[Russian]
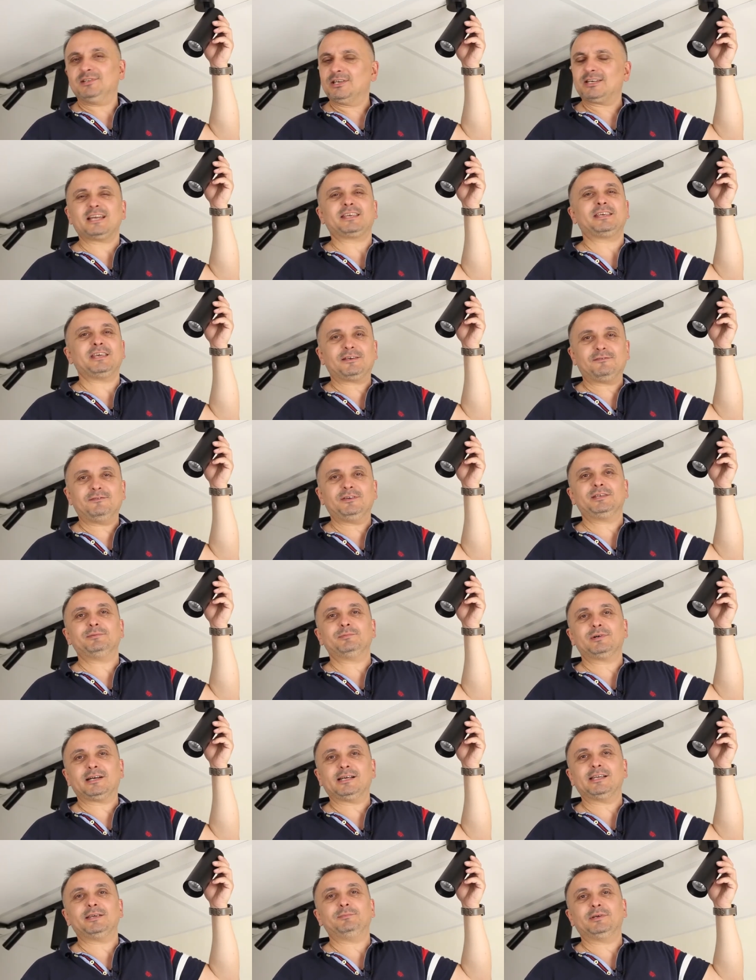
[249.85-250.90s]
Никаких
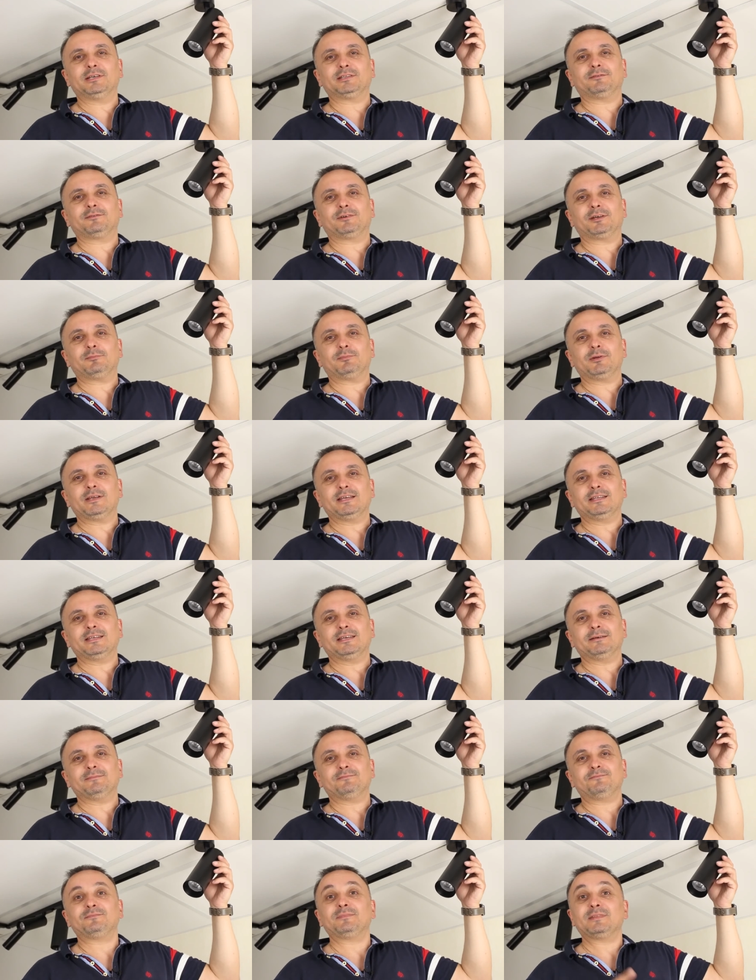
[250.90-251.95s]
видимых элементов
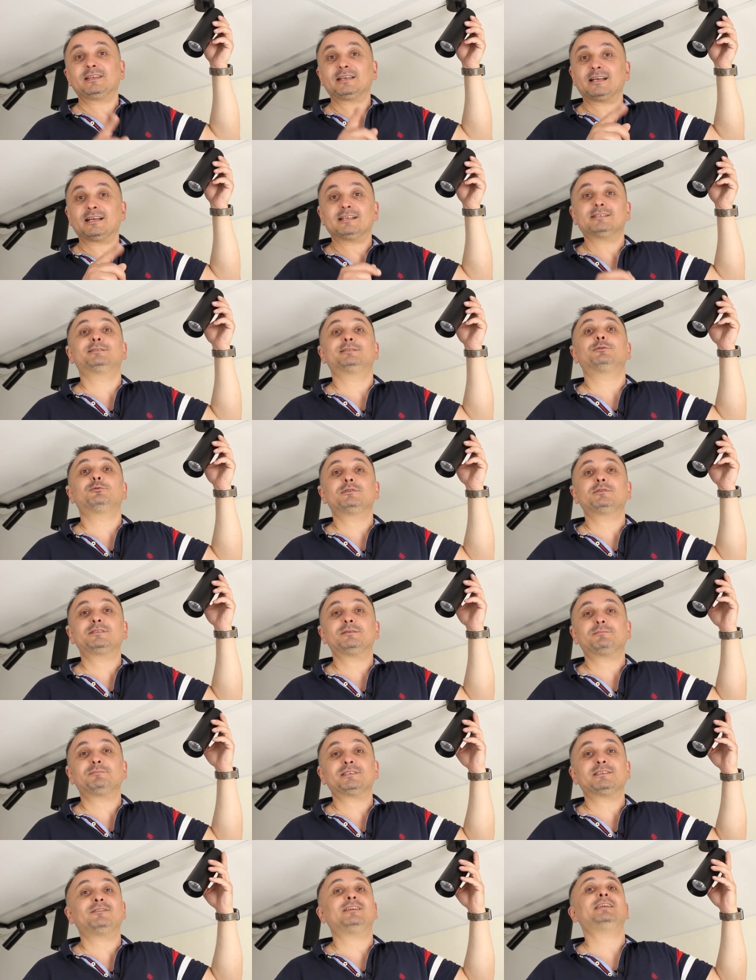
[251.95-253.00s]
крепления.
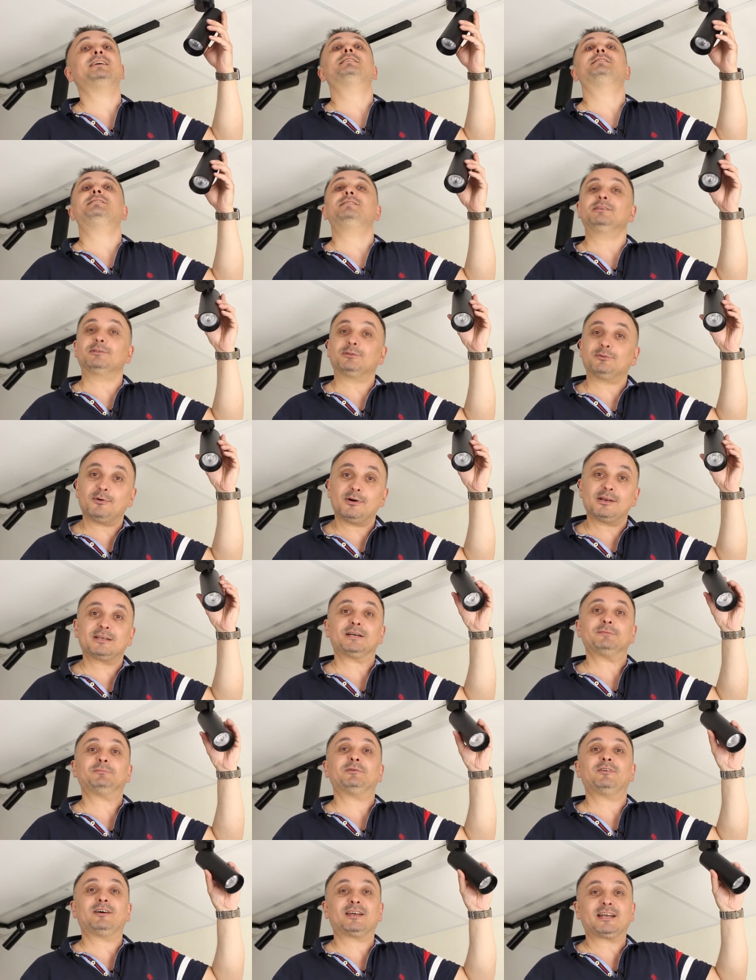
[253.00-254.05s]
Конструкция позволяет не
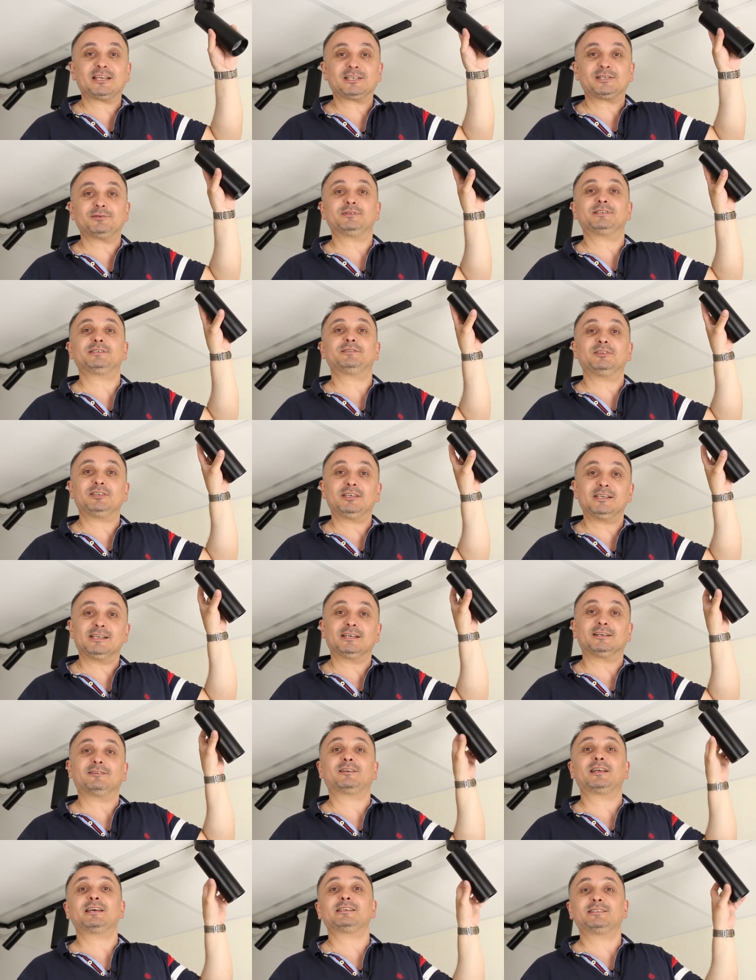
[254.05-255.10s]
только поворачивать
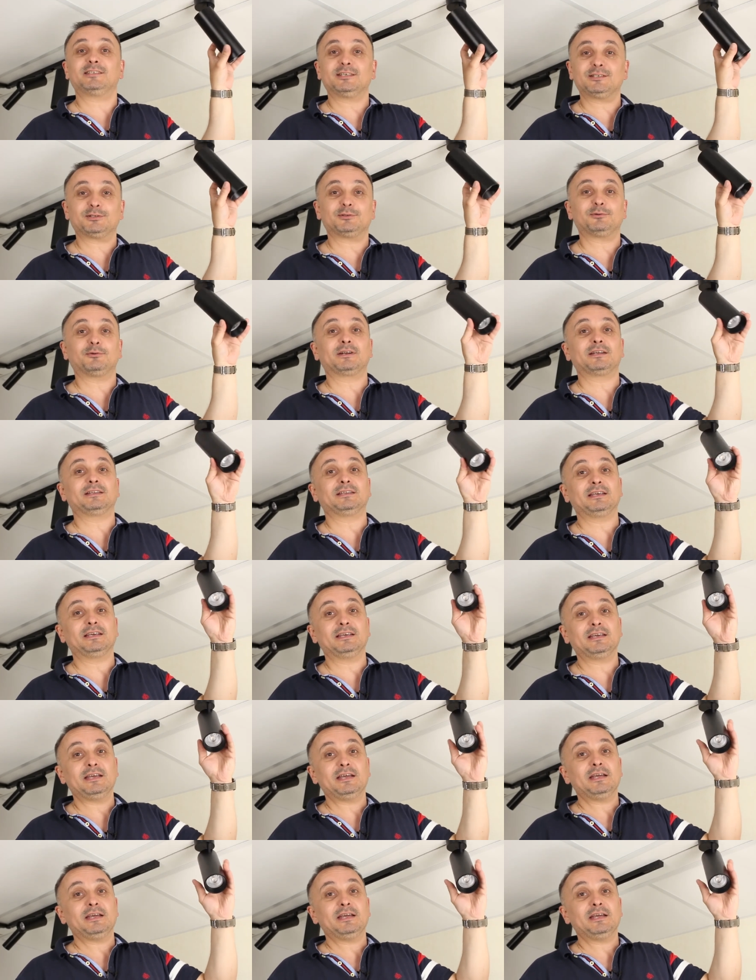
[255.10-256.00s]
светильник в разные стороны,